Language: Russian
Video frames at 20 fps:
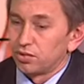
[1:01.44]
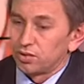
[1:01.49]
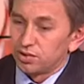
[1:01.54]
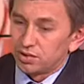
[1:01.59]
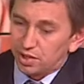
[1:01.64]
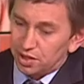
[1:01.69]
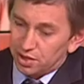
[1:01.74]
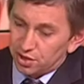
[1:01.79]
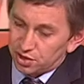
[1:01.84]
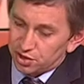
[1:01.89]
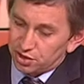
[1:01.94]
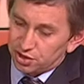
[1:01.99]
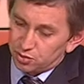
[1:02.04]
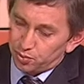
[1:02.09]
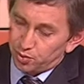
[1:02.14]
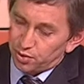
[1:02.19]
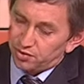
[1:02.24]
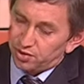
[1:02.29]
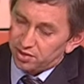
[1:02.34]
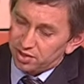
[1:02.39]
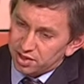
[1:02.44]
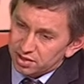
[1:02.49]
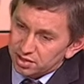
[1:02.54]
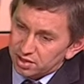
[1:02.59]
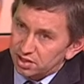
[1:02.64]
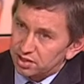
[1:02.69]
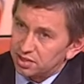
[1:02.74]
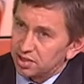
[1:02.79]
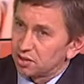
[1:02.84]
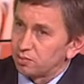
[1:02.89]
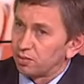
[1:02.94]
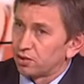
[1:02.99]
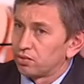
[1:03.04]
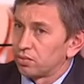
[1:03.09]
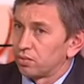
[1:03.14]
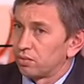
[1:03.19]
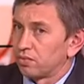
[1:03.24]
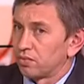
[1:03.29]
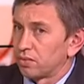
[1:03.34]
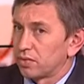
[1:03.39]
бы исторически сперва детский сад,
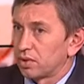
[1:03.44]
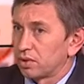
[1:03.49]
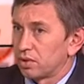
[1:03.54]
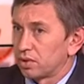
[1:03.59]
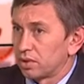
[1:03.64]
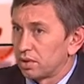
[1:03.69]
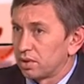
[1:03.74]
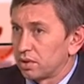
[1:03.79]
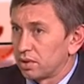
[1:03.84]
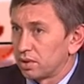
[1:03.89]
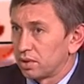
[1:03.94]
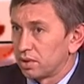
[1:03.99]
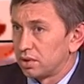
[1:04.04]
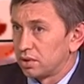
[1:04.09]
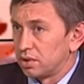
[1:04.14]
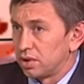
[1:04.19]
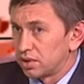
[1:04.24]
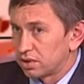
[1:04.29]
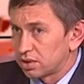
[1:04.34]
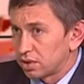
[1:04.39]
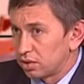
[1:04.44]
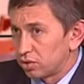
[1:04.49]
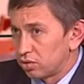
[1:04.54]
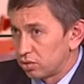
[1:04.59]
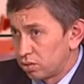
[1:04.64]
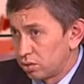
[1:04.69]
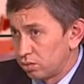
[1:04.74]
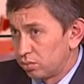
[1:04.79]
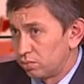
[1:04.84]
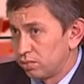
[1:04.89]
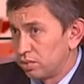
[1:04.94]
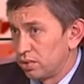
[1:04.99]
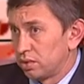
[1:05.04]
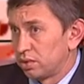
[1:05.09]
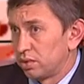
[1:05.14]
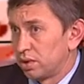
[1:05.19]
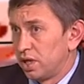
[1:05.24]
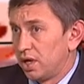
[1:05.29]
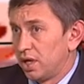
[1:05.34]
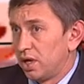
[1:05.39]
потом э, детский дом
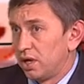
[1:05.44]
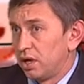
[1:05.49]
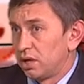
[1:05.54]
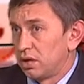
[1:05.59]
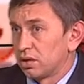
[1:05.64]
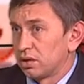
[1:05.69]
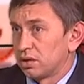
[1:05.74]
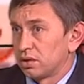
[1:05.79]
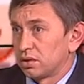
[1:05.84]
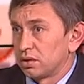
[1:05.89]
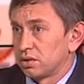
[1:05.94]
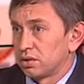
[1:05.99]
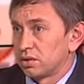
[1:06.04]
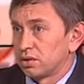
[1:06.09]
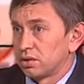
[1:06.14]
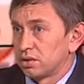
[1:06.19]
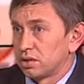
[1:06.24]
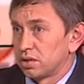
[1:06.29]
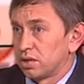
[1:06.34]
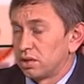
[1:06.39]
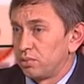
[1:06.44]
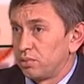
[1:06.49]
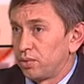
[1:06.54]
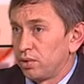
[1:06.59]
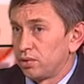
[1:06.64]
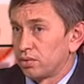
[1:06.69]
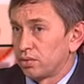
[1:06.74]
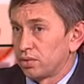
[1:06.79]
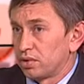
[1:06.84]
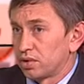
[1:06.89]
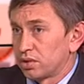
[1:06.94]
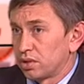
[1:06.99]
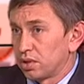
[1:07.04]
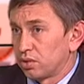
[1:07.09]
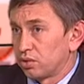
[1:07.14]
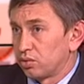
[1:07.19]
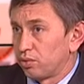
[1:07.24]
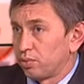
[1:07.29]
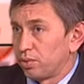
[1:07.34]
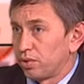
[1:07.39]
был, э, закрепленный
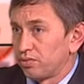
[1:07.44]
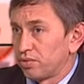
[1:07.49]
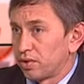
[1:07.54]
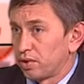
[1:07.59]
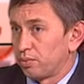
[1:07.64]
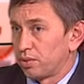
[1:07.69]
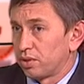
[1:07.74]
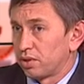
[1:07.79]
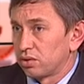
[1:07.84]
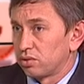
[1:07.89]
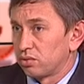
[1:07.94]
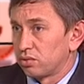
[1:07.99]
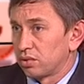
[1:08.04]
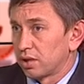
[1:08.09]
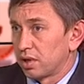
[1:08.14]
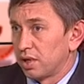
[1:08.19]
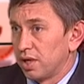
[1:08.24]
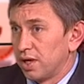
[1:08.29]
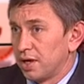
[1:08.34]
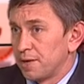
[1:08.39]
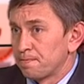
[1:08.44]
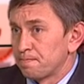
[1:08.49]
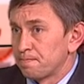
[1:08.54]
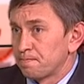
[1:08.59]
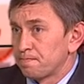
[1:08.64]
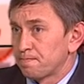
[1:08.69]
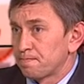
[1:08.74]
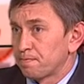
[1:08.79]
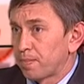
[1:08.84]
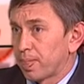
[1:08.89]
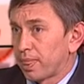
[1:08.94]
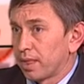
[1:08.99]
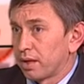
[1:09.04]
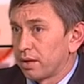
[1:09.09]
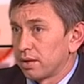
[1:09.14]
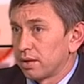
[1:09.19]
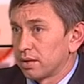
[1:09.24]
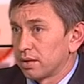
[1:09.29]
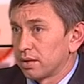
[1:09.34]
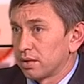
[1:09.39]
за топливной аппаратурой
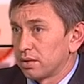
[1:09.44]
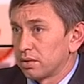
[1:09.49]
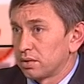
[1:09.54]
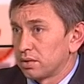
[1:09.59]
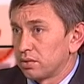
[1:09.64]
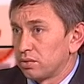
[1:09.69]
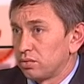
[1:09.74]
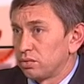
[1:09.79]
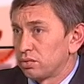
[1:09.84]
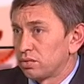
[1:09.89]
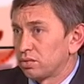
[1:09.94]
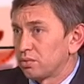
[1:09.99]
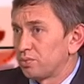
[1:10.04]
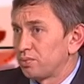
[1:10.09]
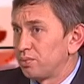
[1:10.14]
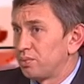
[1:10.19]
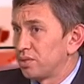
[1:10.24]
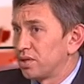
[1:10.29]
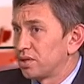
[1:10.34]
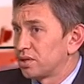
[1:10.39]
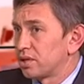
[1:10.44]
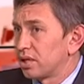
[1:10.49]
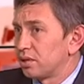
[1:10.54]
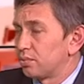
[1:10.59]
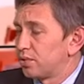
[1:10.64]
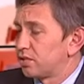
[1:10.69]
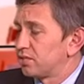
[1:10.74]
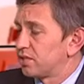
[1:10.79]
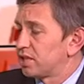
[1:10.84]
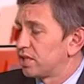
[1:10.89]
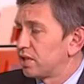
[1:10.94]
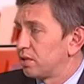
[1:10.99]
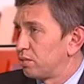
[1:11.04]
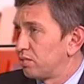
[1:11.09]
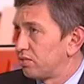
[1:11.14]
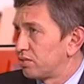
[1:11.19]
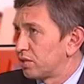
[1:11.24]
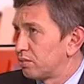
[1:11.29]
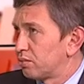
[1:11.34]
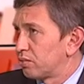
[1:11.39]
э, он перестал быть
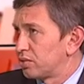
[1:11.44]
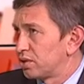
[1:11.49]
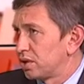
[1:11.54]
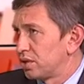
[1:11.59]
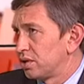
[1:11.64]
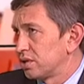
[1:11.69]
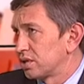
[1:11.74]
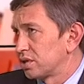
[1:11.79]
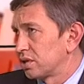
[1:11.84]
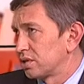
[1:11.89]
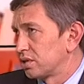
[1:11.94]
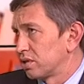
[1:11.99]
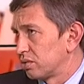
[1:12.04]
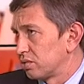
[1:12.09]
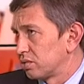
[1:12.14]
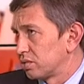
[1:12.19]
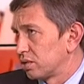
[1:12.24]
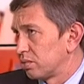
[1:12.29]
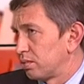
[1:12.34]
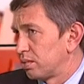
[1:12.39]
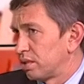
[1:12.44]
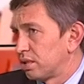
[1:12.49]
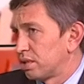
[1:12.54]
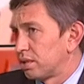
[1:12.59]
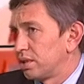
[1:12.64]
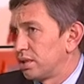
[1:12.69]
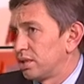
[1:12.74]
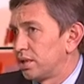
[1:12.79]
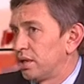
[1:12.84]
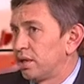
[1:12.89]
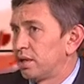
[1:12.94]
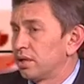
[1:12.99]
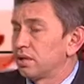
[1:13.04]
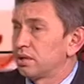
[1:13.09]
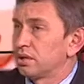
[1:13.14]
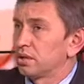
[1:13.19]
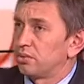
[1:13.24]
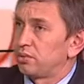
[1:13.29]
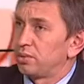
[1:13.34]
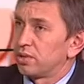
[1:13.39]
востребованным. Очень низкая загрузка была.
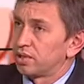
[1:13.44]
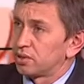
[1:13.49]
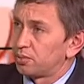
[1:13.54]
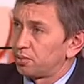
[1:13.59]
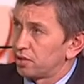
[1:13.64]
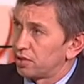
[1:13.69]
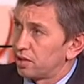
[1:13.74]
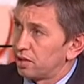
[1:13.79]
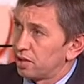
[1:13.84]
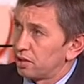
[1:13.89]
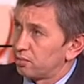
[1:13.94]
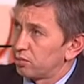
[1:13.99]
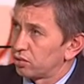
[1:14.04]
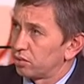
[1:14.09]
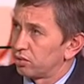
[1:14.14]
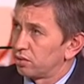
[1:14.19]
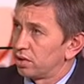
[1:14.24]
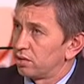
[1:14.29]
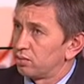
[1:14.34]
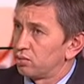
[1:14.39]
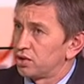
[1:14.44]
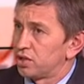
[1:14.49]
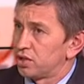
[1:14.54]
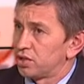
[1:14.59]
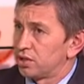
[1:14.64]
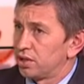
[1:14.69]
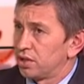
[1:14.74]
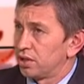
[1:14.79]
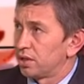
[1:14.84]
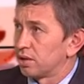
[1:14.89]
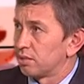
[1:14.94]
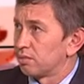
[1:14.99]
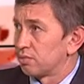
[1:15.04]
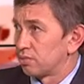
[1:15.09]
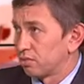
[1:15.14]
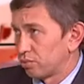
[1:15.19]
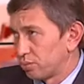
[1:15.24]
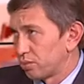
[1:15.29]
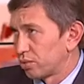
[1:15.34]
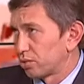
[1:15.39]
Детей э, перераспределили по другим учреждениям
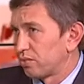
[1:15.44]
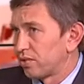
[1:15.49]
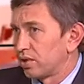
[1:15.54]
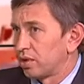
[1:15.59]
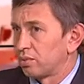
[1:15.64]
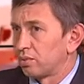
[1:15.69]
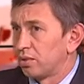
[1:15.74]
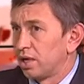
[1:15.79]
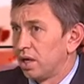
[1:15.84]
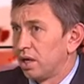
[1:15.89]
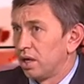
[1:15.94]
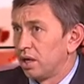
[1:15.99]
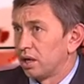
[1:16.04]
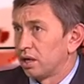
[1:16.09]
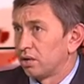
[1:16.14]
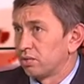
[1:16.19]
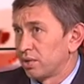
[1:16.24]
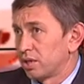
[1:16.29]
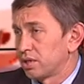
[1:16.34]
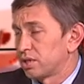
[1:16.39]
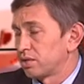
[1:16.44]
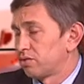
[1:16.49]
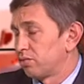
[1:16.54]
ну, профильным. И у нас